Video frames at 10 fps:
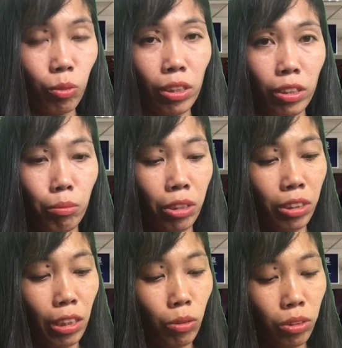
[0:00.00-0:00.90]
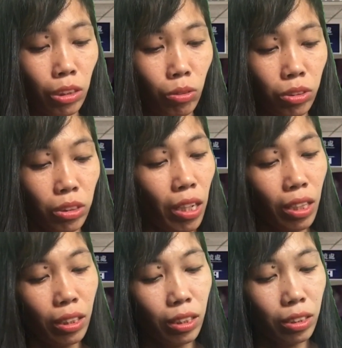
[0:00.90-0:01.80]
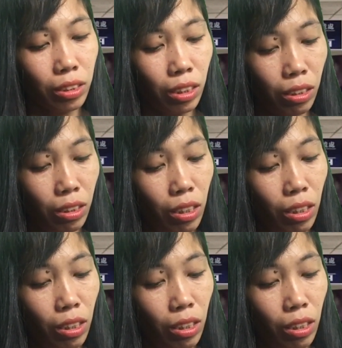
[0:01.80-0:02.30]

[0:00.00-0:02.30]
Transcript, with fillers: wala namang tanong-tanong sa akin kasi nga,